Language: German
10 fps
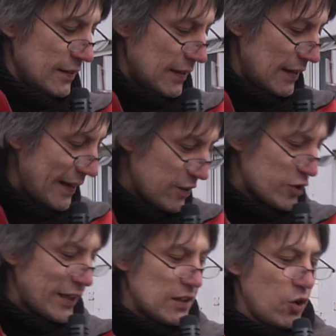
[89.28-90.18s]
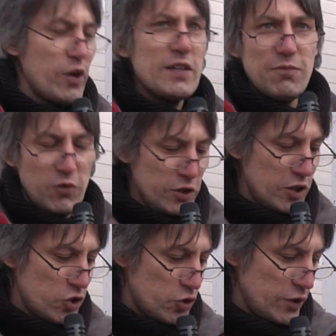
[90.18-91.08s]
Die kleine Stadt Leun im
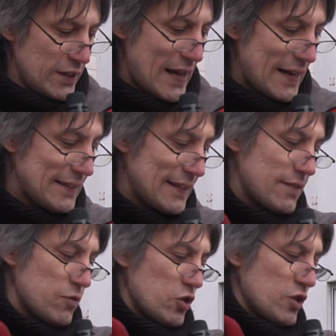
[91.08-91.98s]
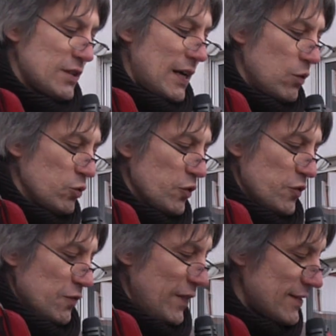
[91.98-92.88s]
wunderschönen Lahntal zwischen
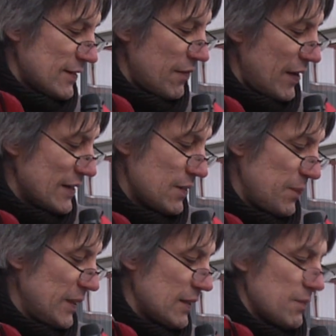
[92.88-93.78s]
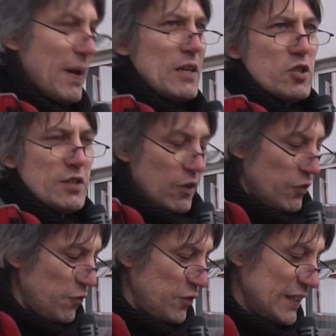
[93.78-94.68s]
Taunus und Westerwald bietet Menschen aus
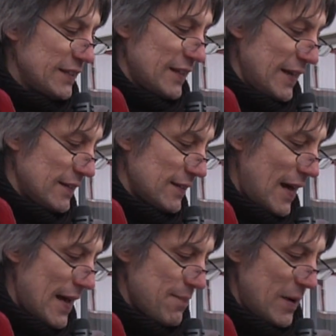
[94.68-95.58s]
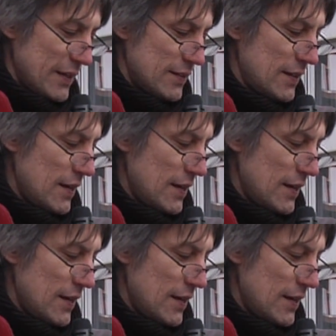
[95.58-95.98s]
vielen Gegenden Heimat,